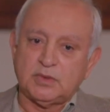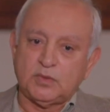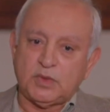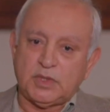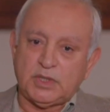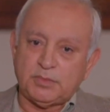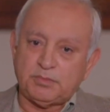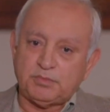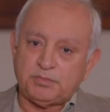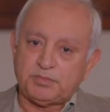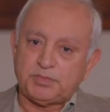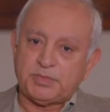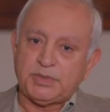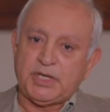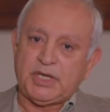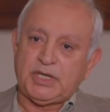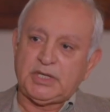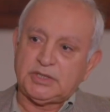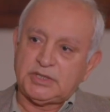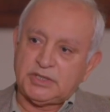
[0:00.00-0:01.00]
وأحب
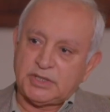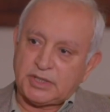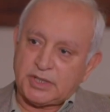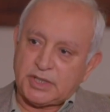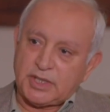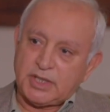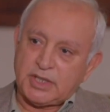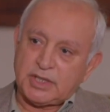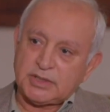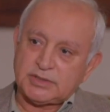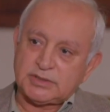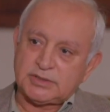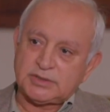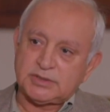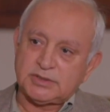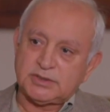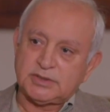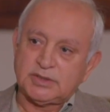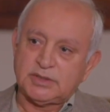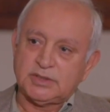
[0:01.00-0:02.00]
احيي الذكريات
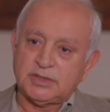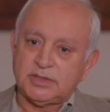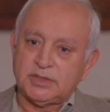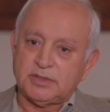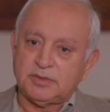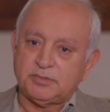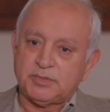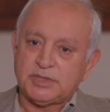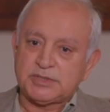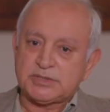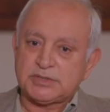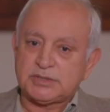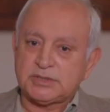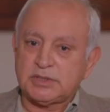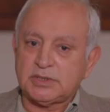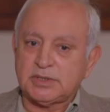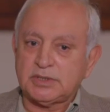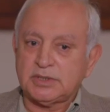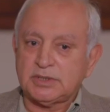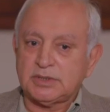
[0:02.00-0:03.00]
بس
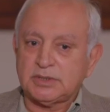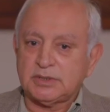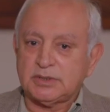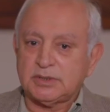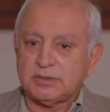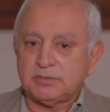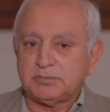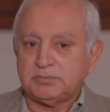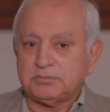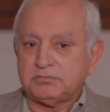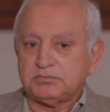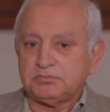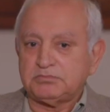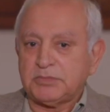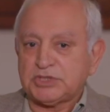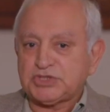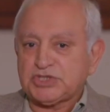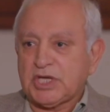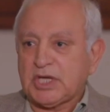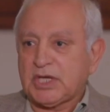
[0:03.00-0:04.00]

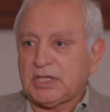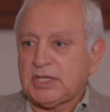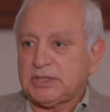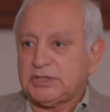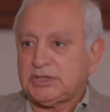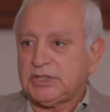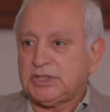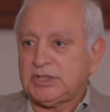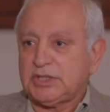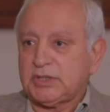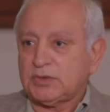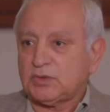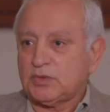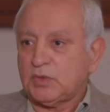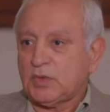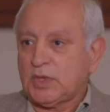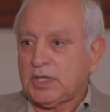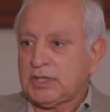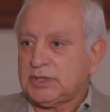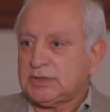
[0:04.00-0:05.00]
مشاغل هالدنيا
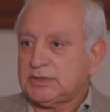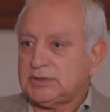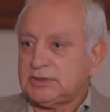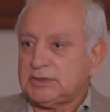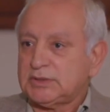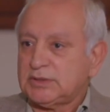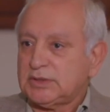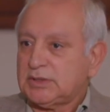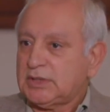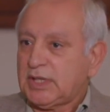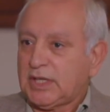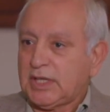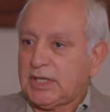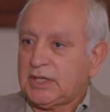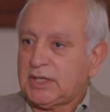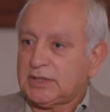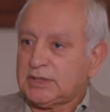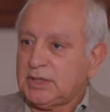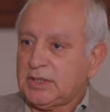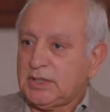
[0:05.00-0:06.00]
كل واحد له
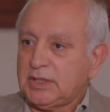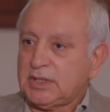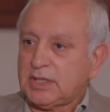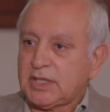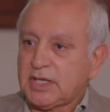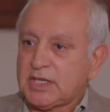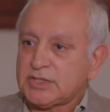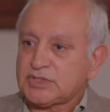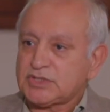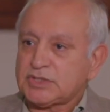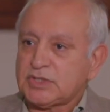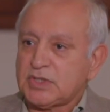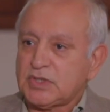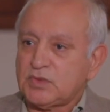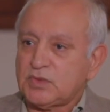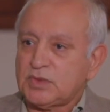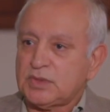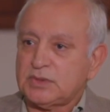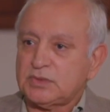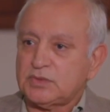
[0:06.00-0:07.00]
حياته يعني الخاصه
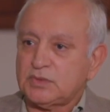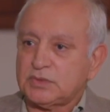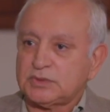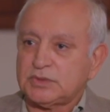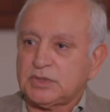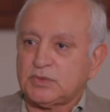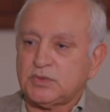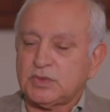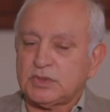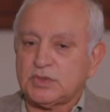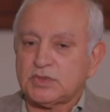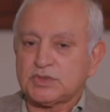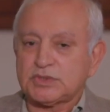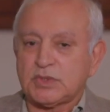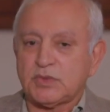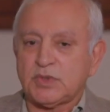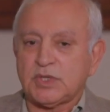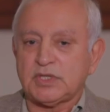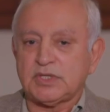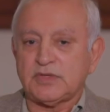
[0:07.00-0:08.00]
وتكوين
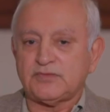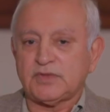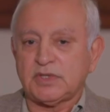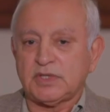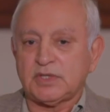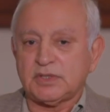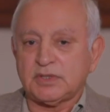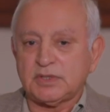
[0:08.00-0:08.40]
الاسره وهذا ف